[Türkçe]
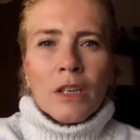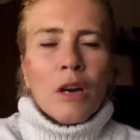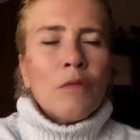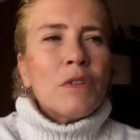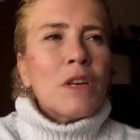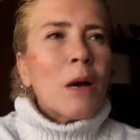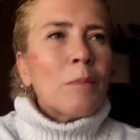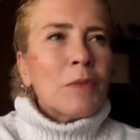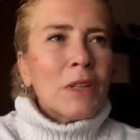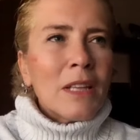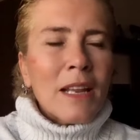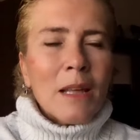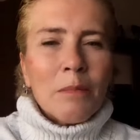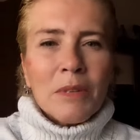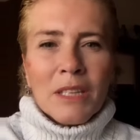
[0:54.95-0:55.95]
Ya yaptın
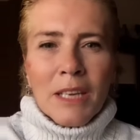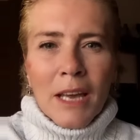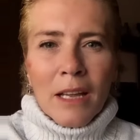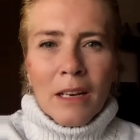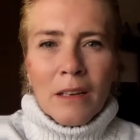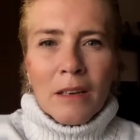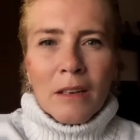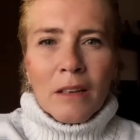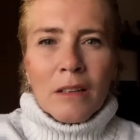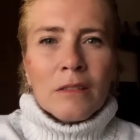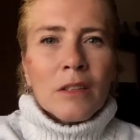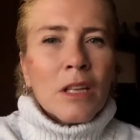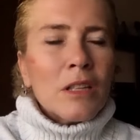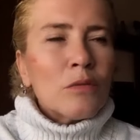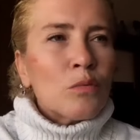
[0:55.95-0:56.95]
hele bir gel.
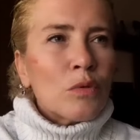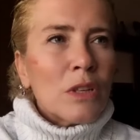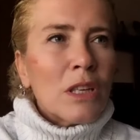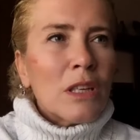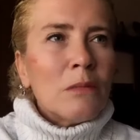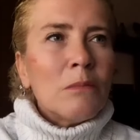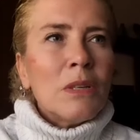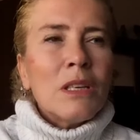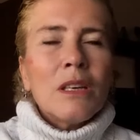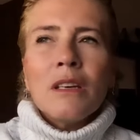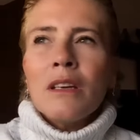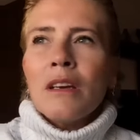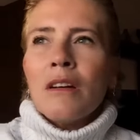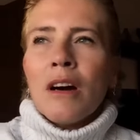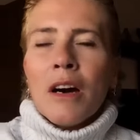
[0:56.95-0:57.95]
Na, durur
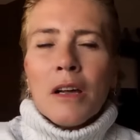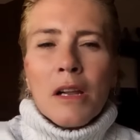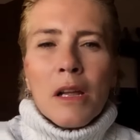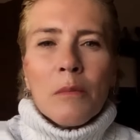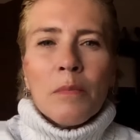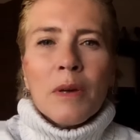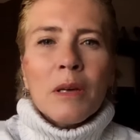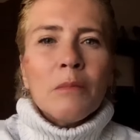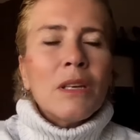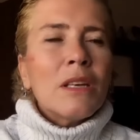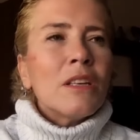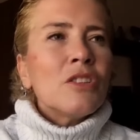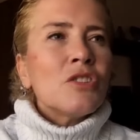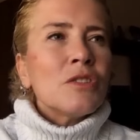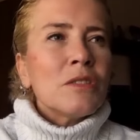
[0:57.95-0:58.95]
mi Harabe mi?
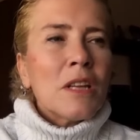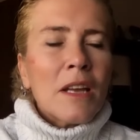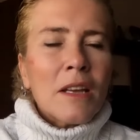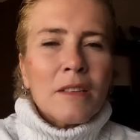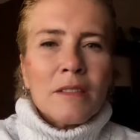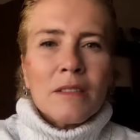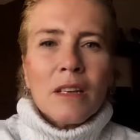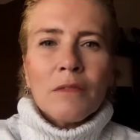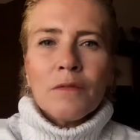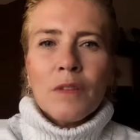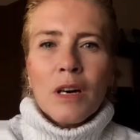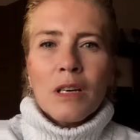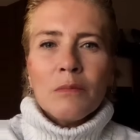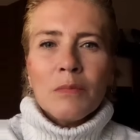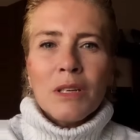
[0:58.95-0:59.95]
içinde esnaf
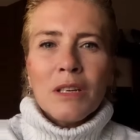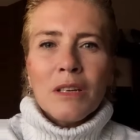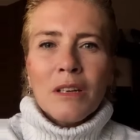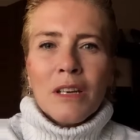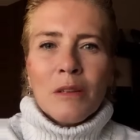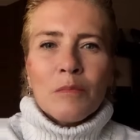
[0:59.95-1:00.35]
var mı?